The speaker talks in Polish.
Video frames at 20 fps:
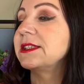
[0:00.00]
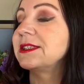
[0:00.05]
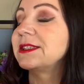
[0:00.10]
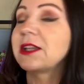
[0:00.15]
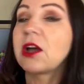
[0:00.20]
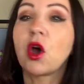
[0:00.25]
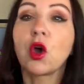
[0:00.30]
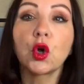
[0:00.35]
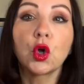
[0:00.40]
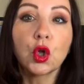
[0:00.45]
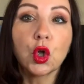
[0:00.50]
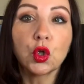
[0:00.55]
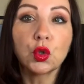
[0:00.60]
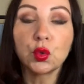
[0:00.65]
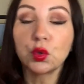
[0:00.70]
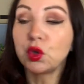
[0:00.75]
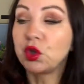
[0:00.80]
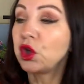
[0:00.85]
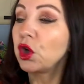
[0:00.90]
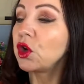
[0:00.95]
z
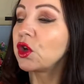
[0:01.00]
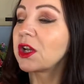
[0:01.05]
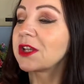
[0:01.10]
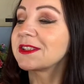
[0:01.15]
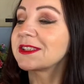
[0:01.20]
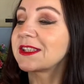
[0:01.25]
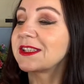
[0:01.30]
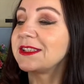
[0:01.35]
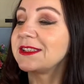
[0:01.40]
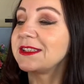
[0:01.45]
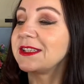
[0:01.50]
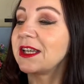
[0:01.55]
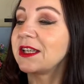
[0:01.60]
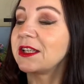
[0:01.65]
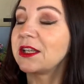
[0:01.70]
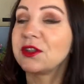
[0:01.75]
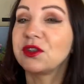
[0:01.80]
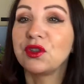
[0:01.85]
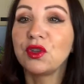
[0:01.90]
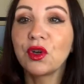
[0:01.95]
ogrodu Diora, z
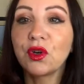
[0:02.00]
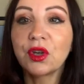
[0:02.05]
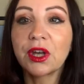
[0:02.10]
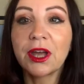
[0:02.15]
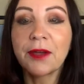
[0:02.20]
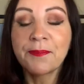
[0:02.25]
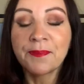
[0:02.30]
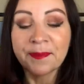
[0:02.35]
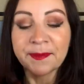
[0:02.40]
Christiana Diora.